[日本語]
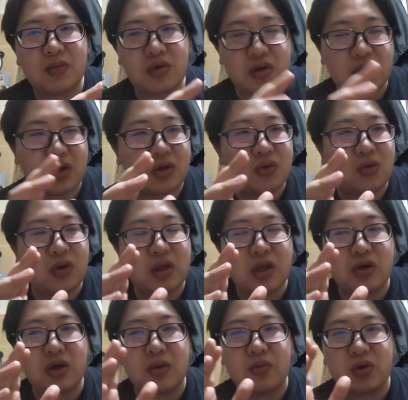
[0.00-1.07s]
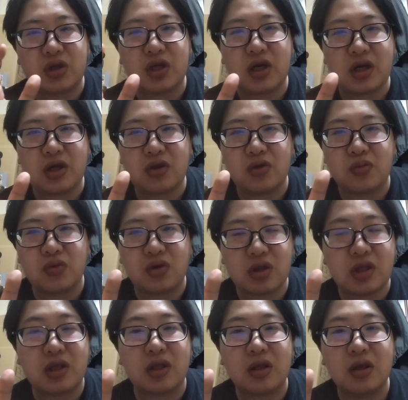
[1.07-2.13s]
もしくは教員になるかもしれないと思っ
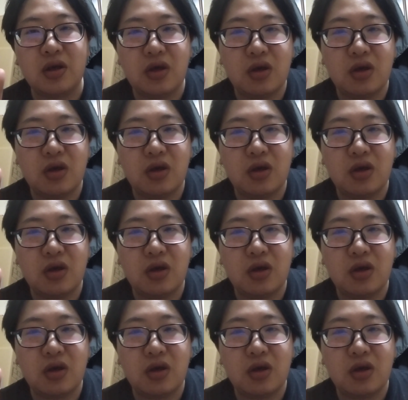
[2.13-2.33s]
て、